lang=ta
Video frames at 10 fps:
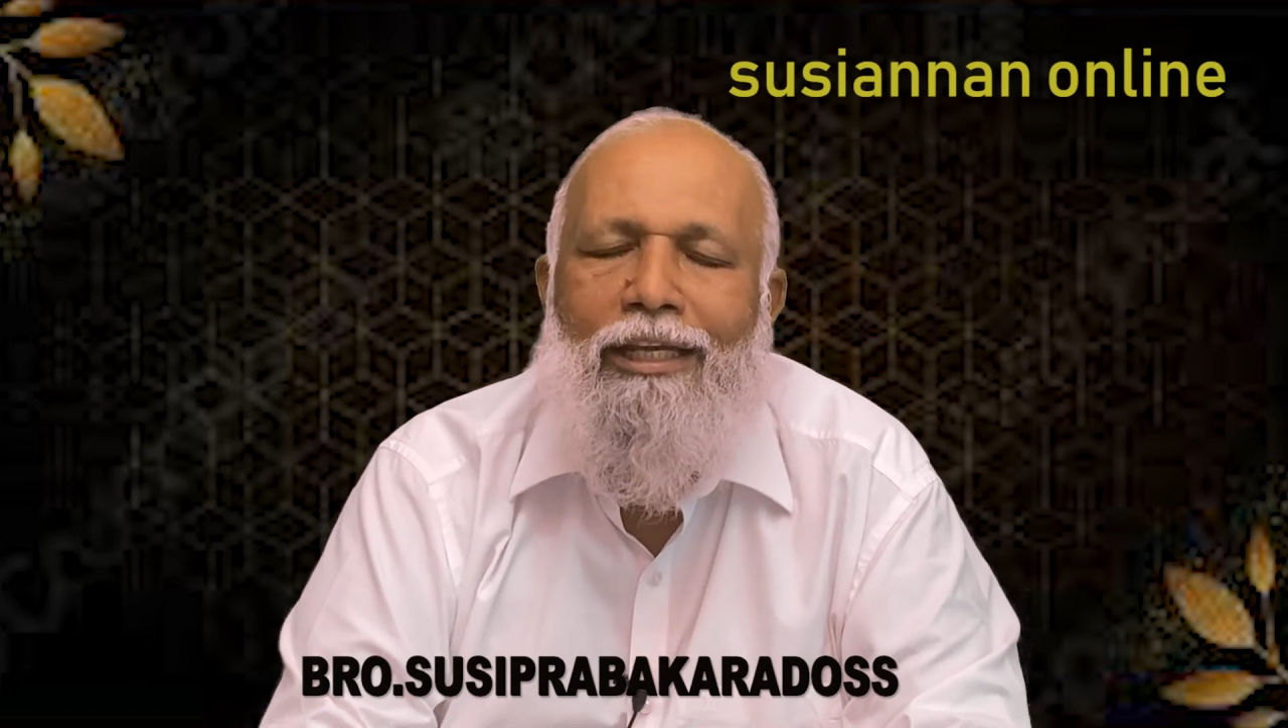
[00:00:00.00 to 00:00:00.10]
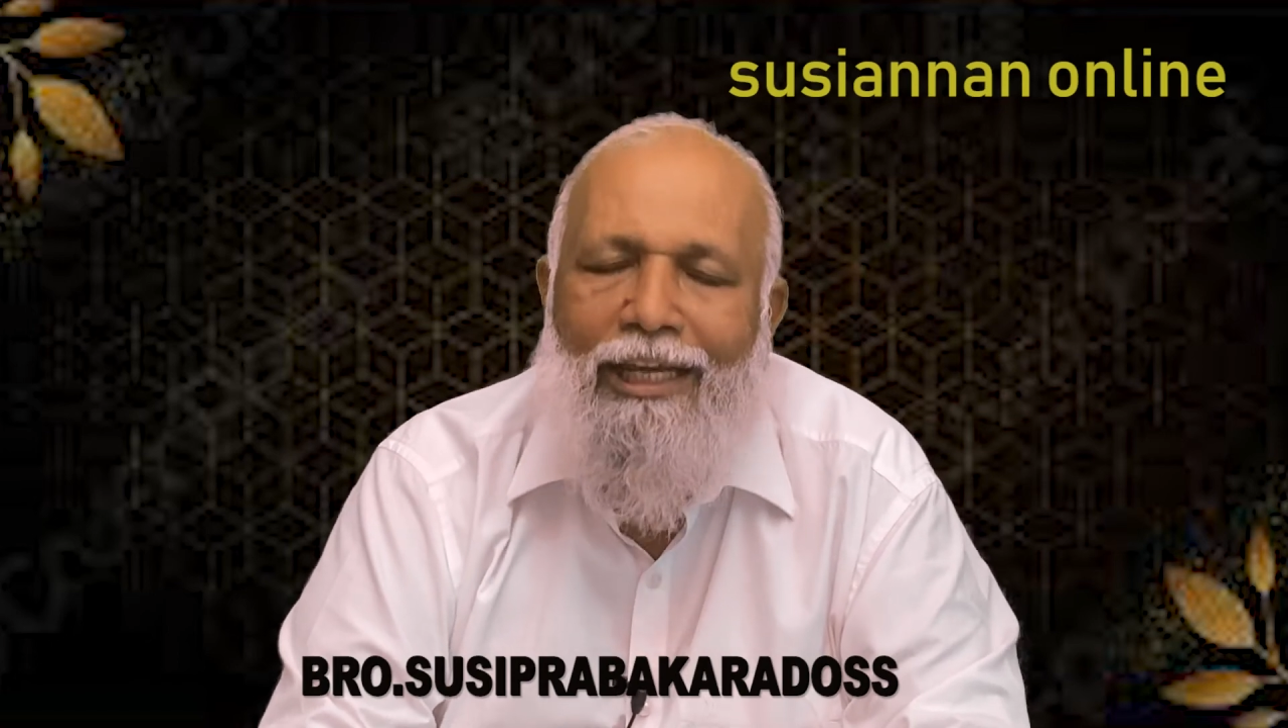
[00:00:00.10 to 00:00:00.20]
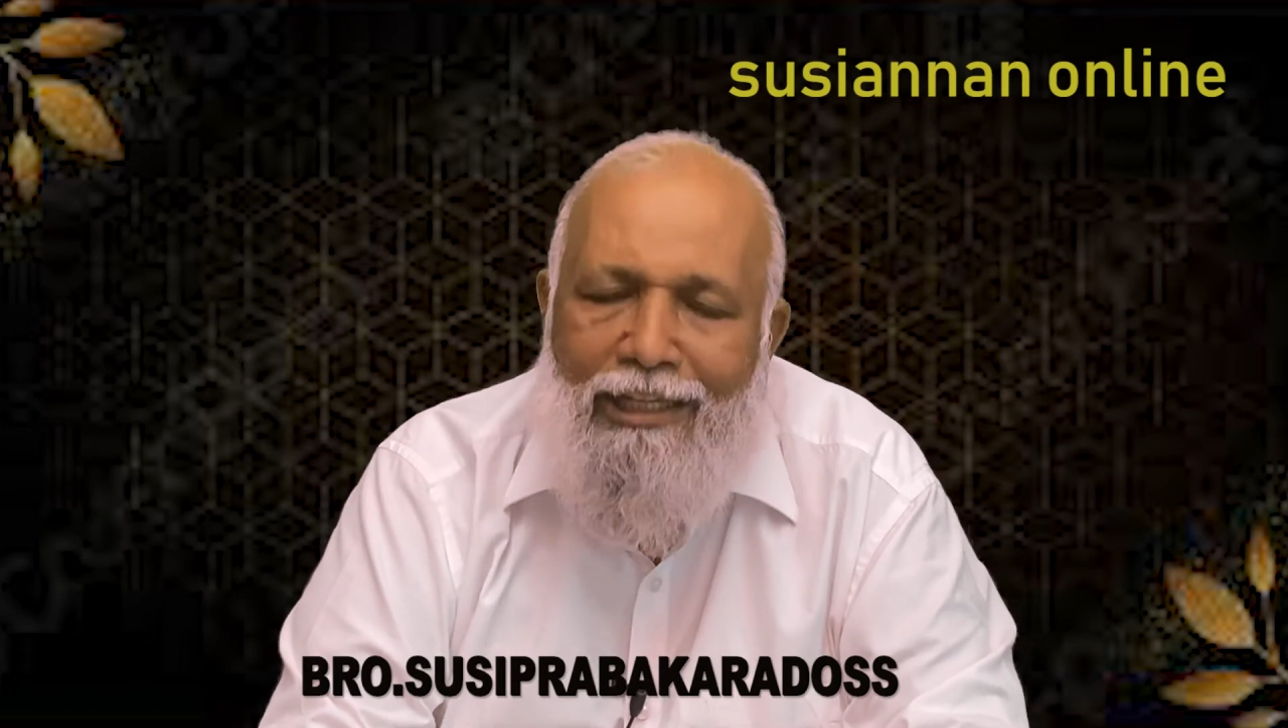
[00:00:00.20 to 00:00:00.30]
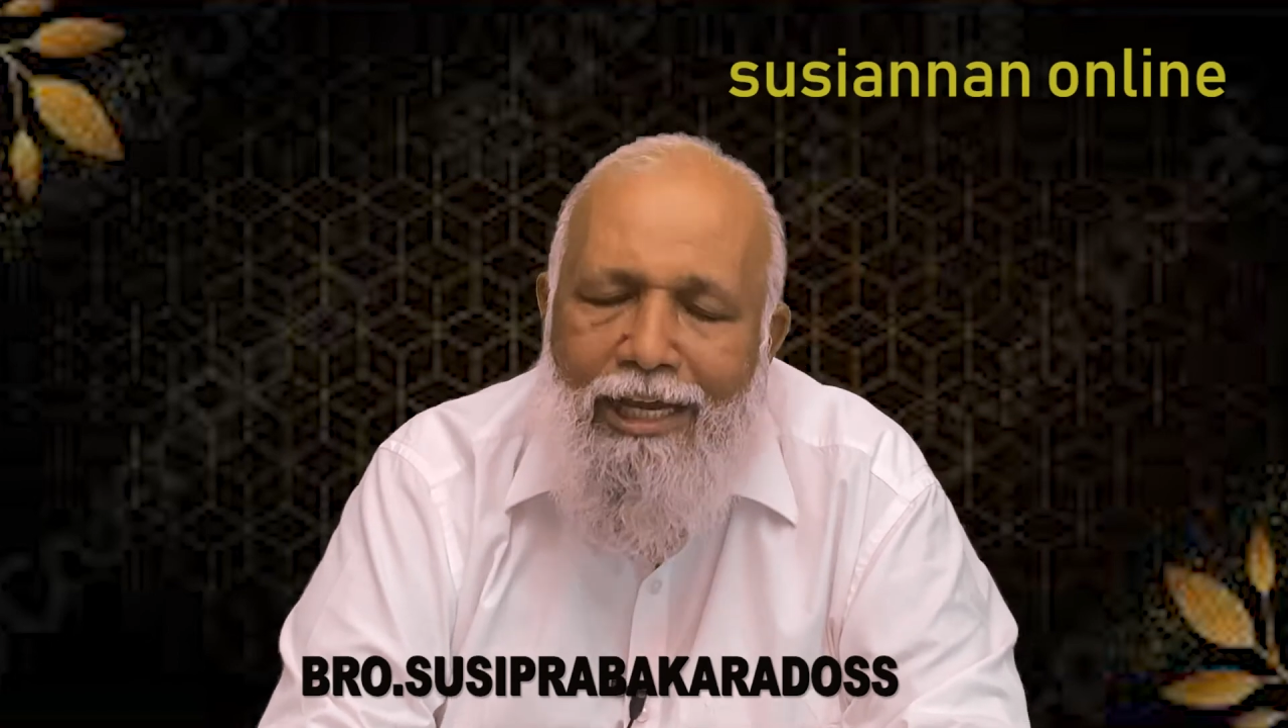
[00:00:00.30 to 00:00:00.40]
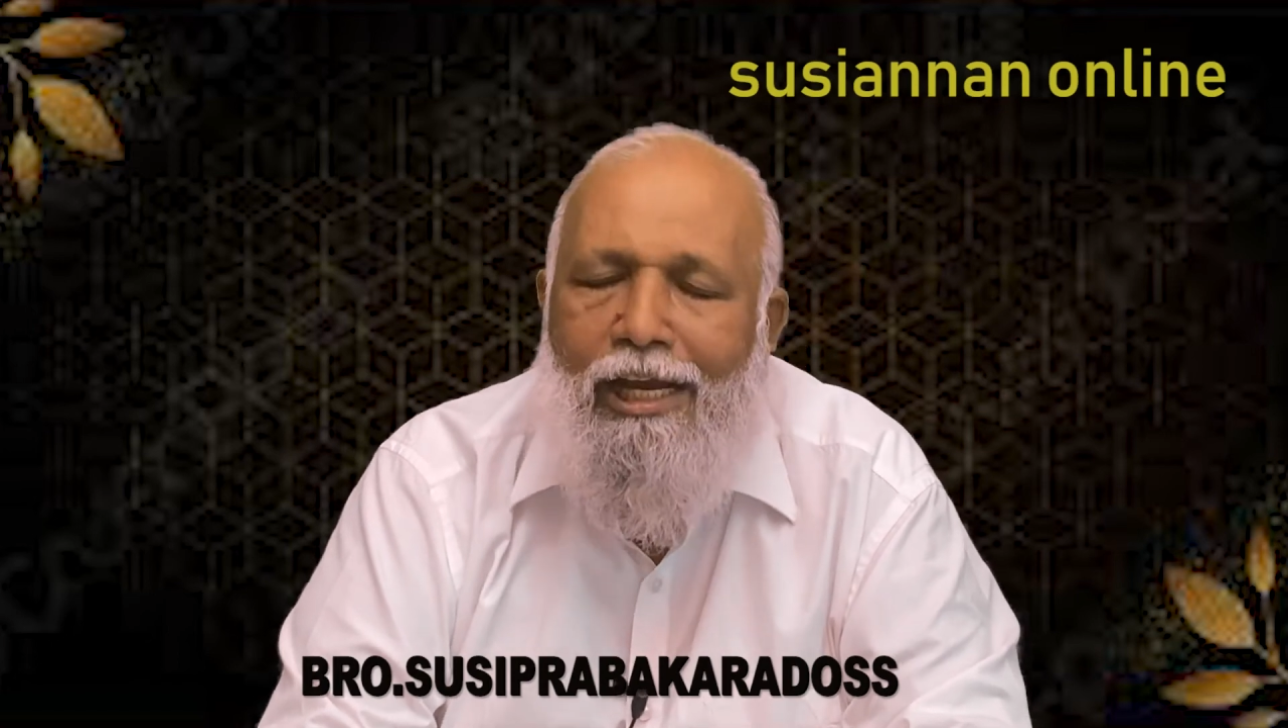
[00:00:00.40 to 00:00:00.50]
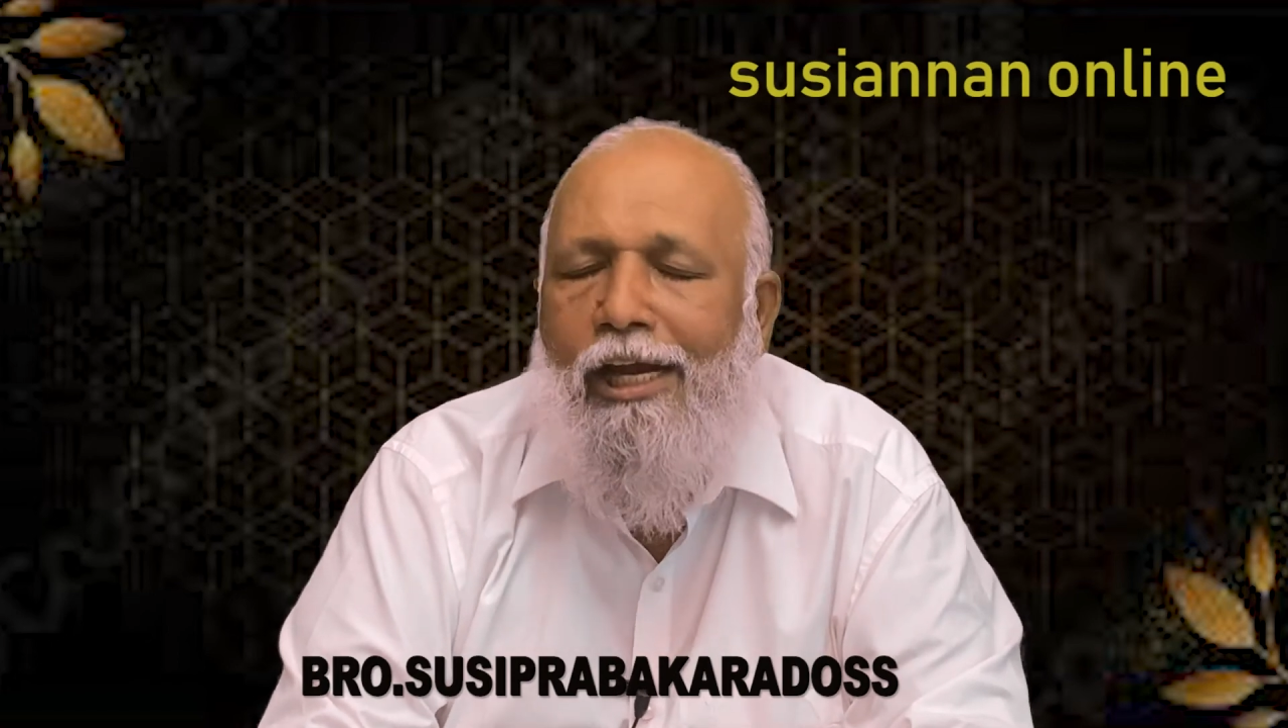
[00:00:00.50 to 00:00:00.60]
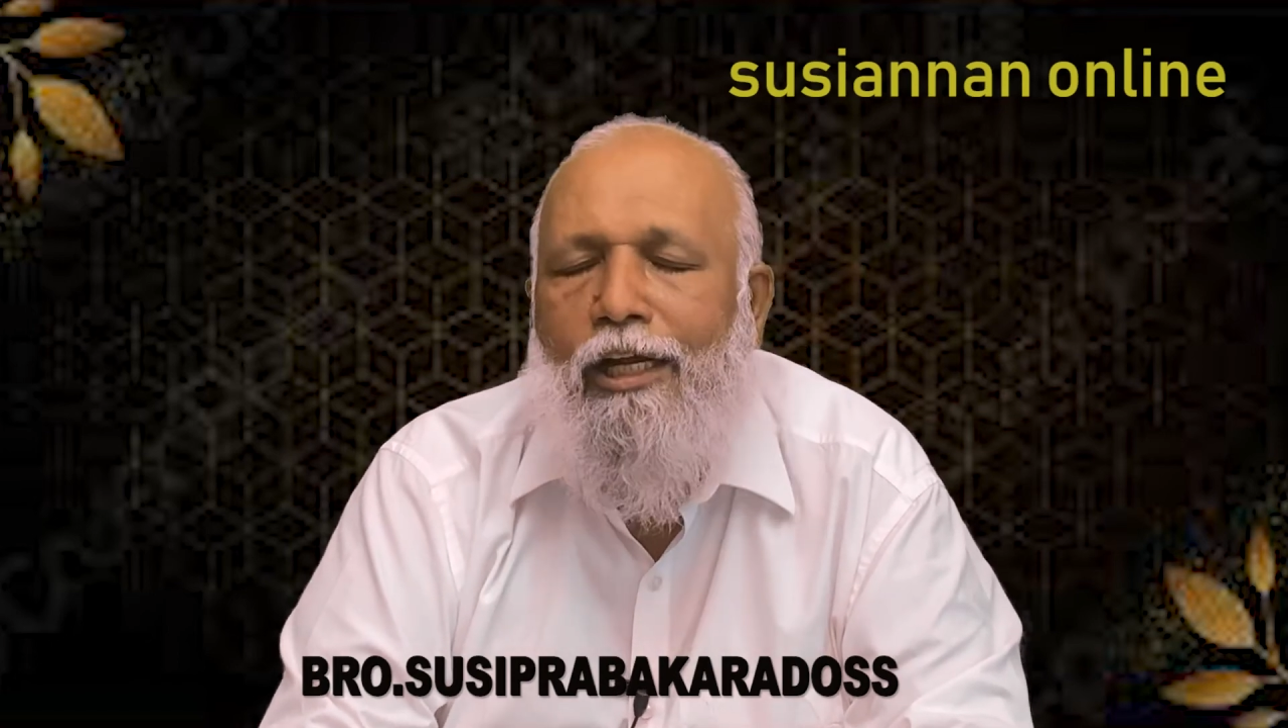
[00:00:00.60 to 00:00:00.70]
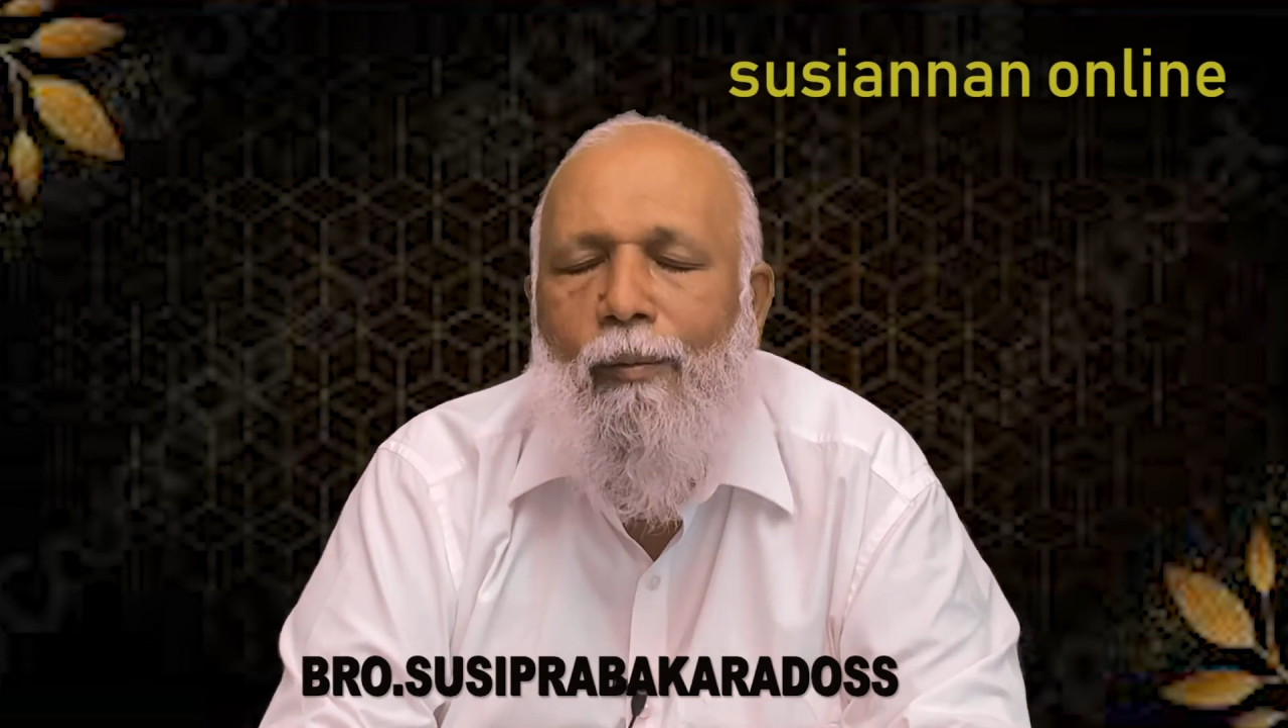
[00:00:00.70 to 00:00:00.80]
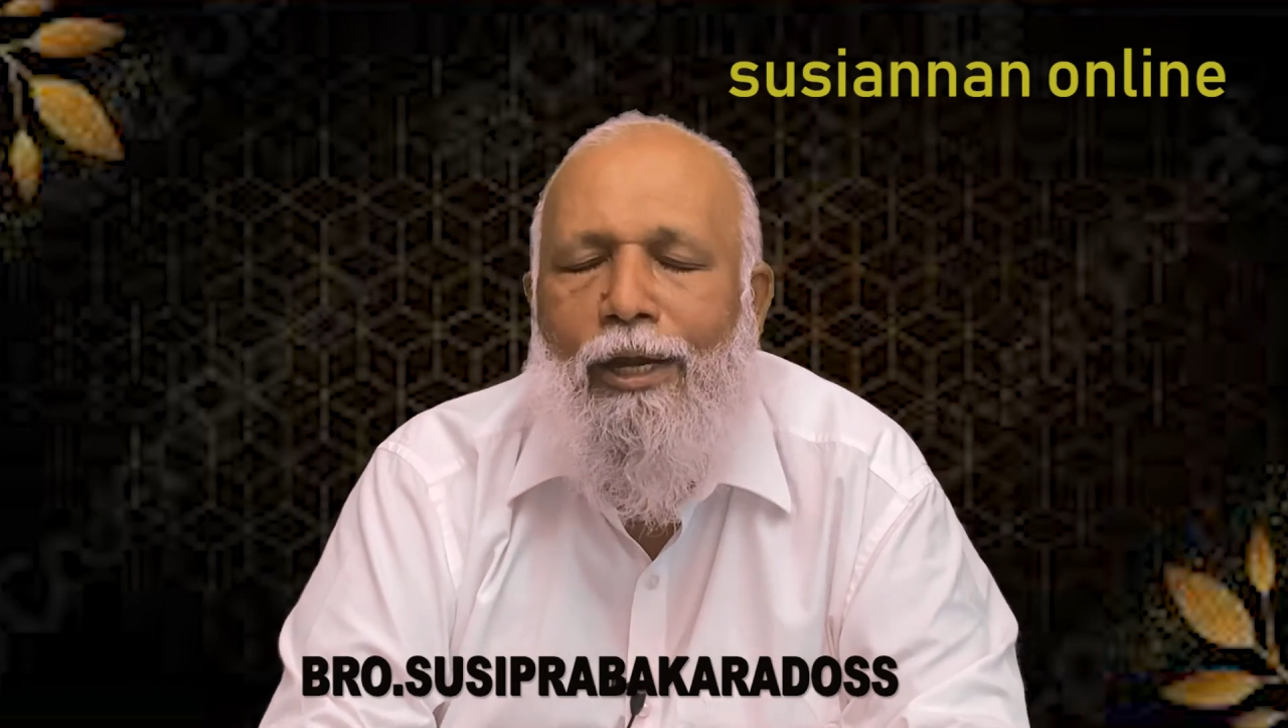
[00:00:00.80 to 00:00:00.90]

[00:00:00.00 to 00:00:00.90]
எதை கேட்க